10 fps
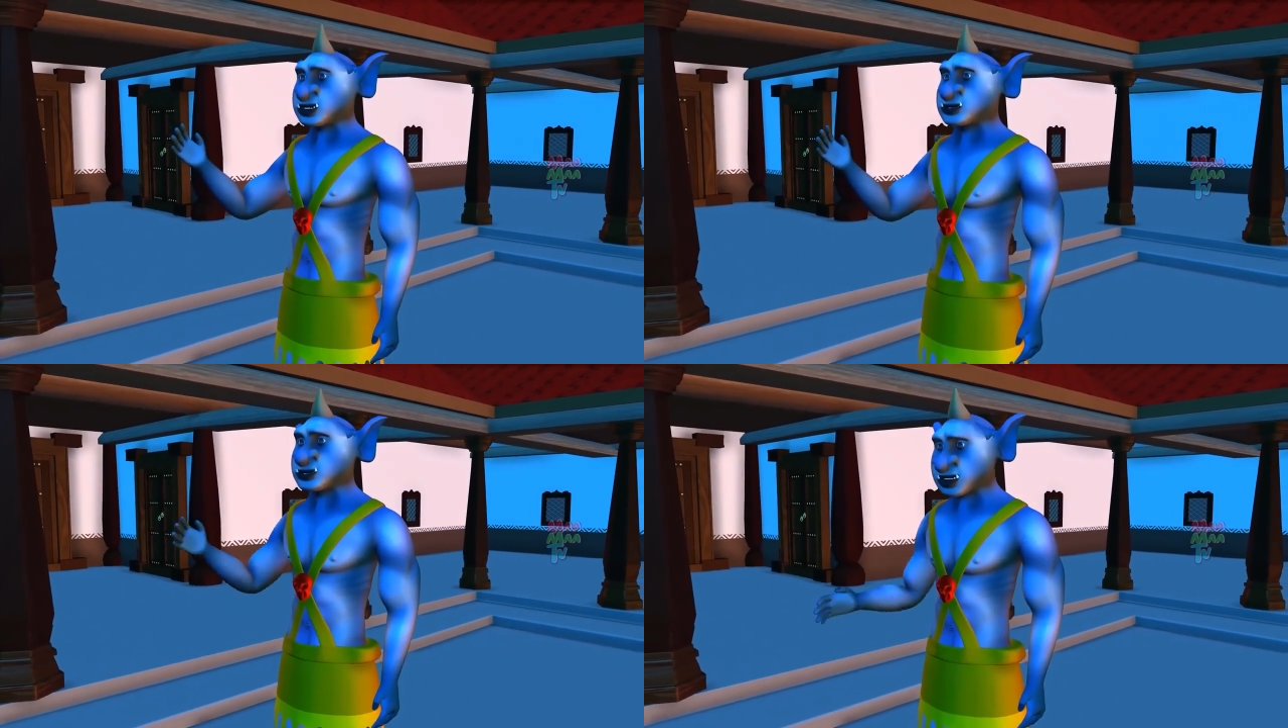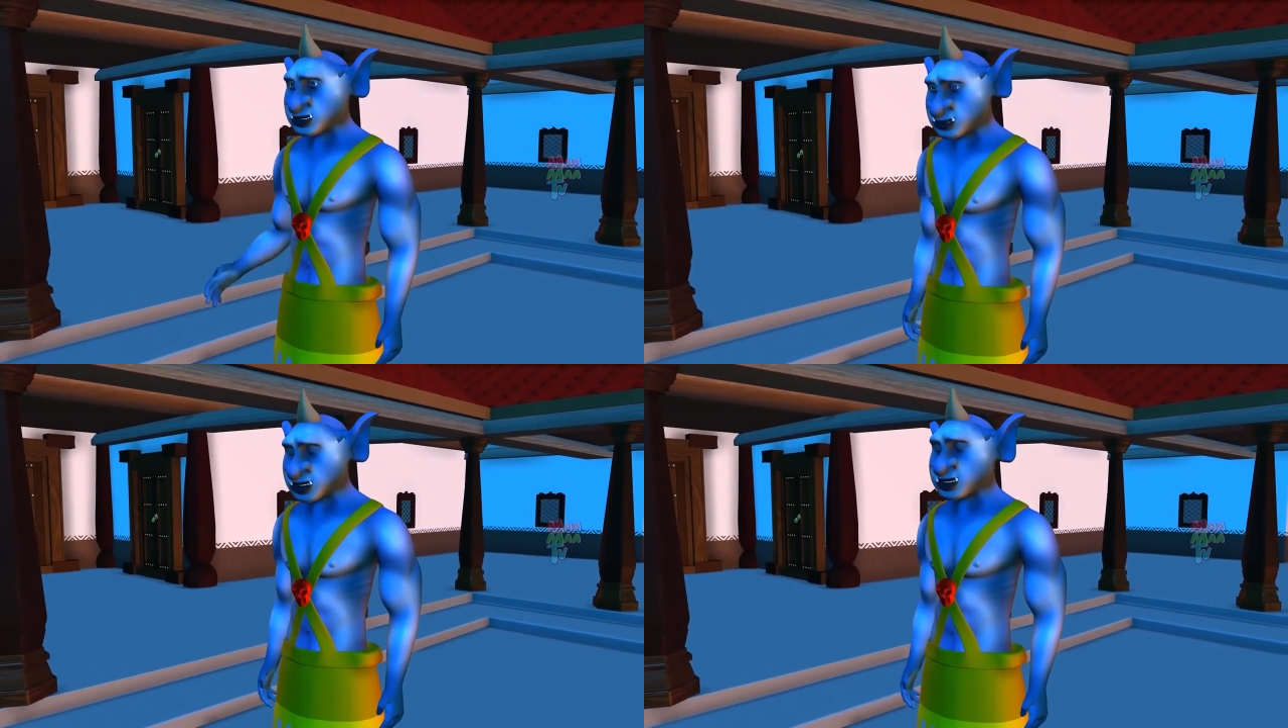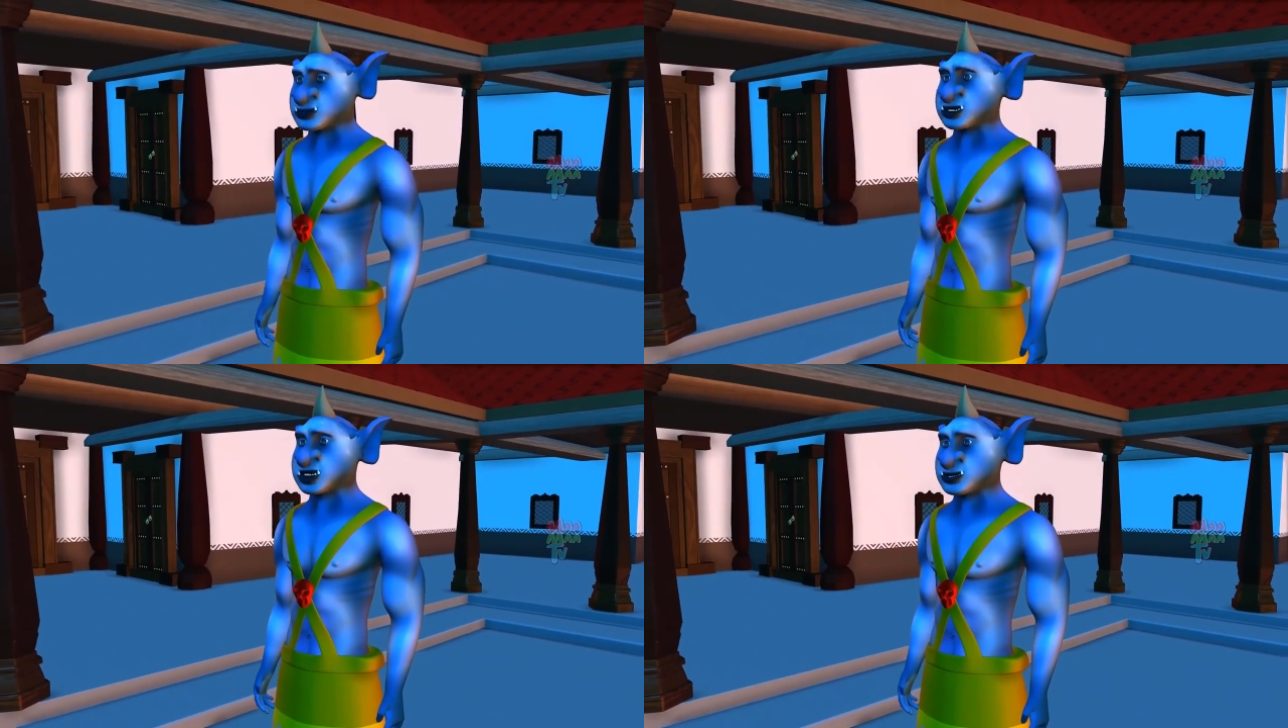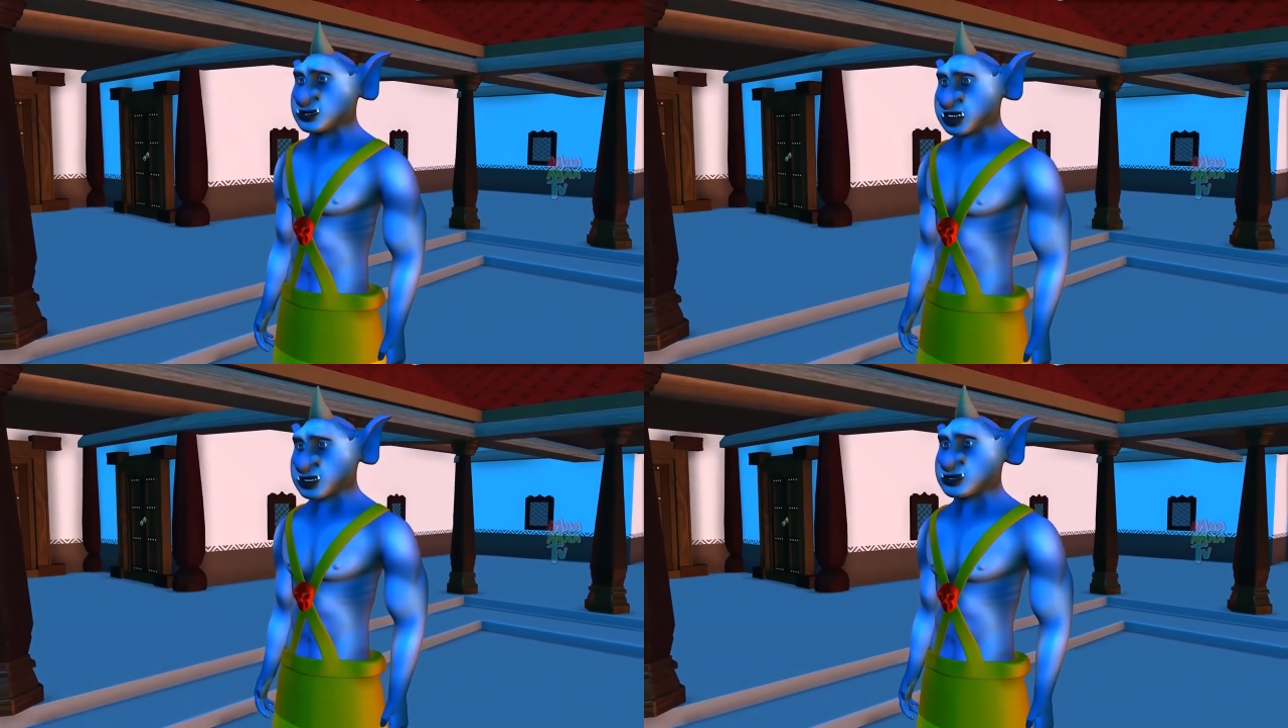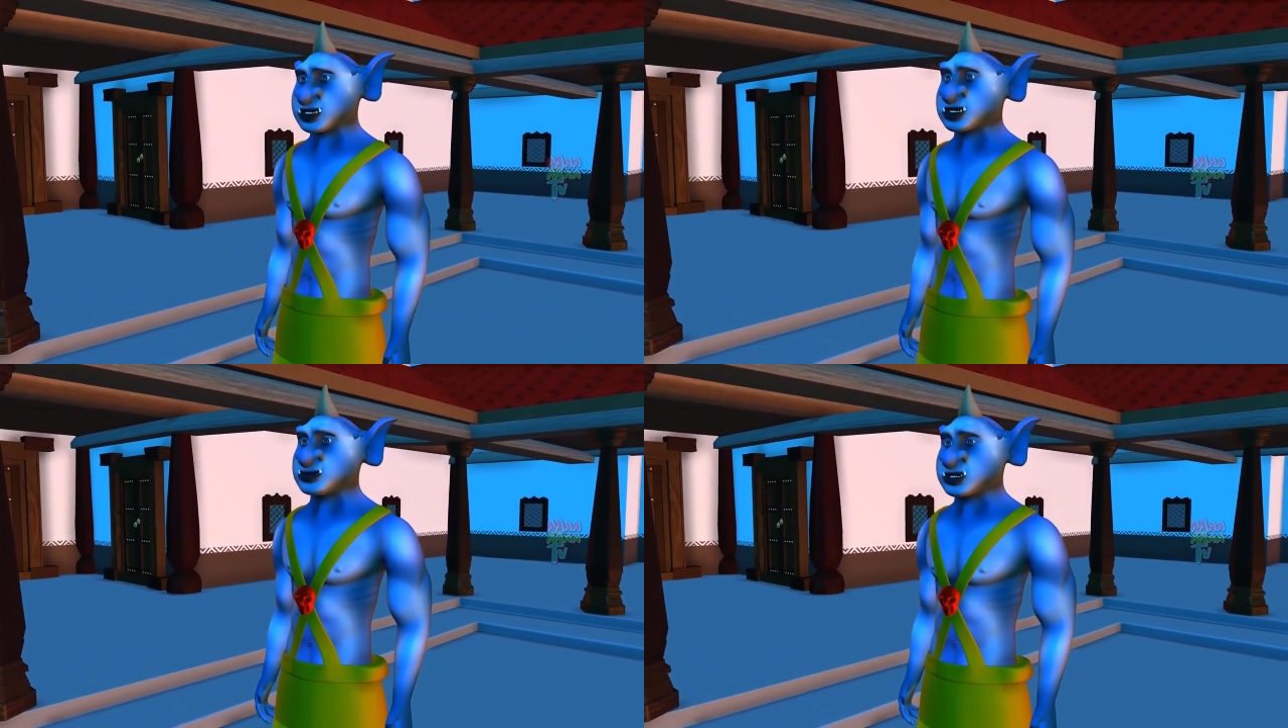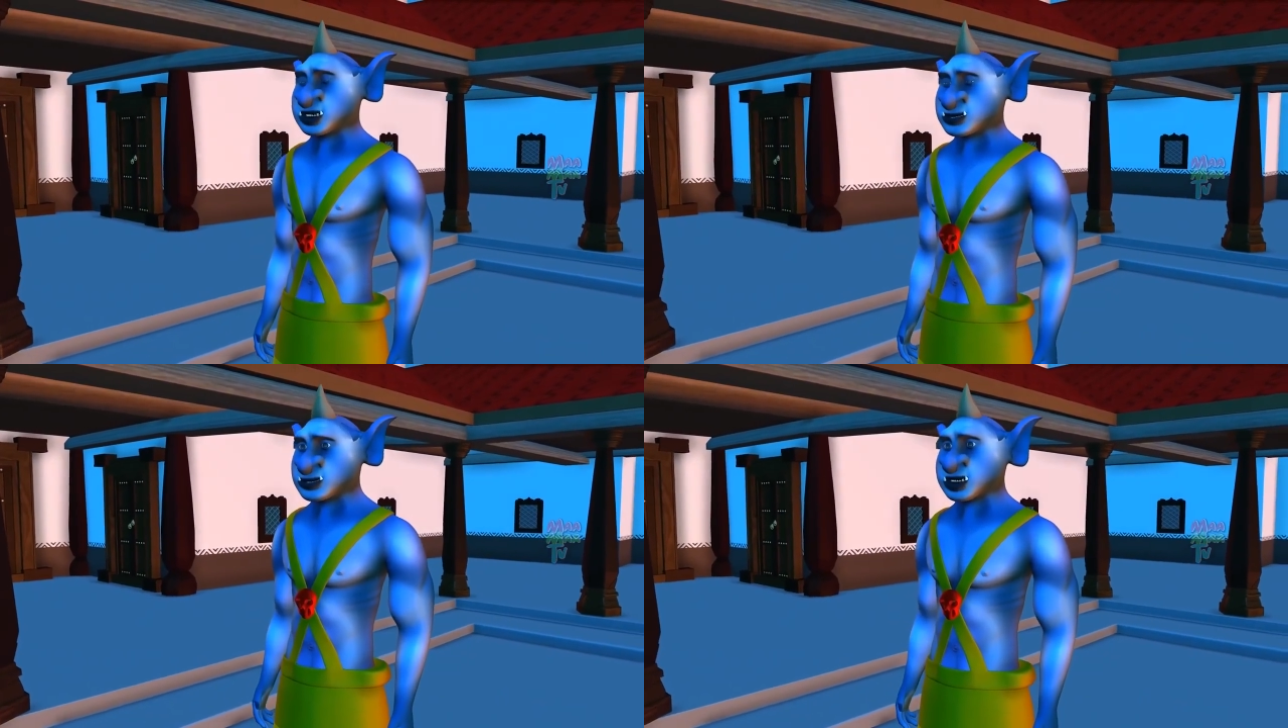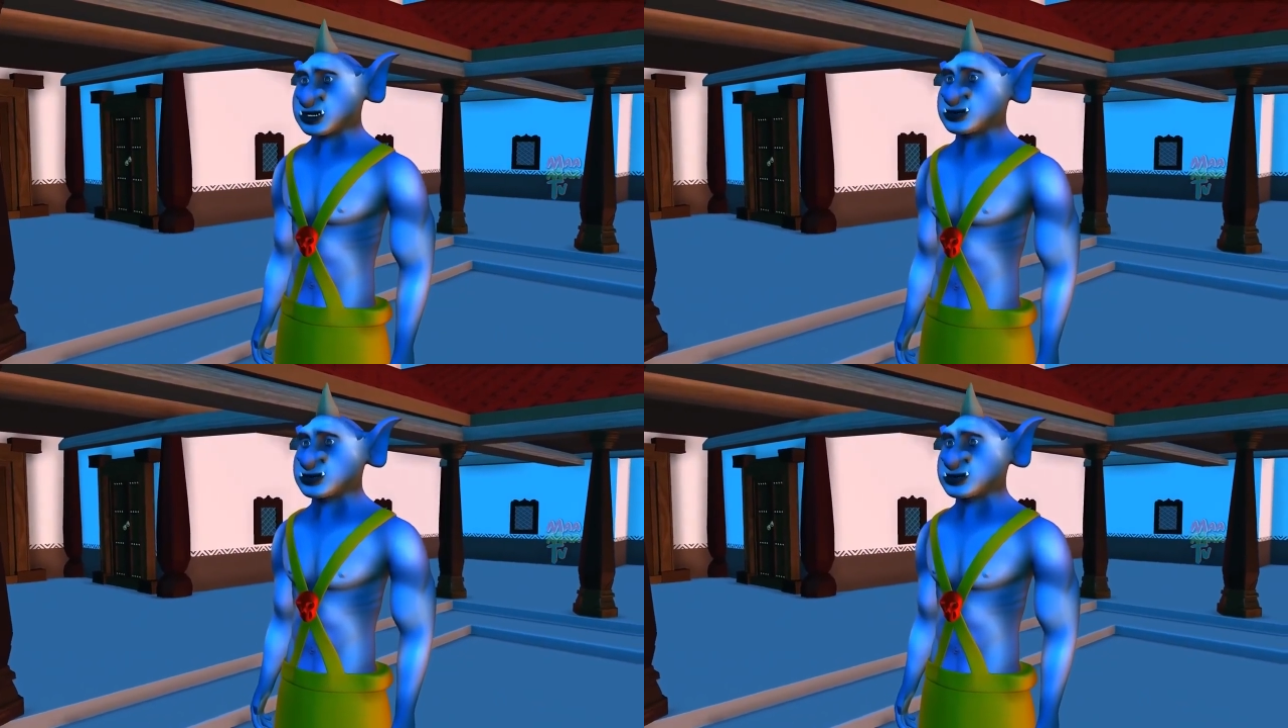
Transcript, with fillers: में मुफ्त का पेट्रोल भी हमेशा आता रहेगा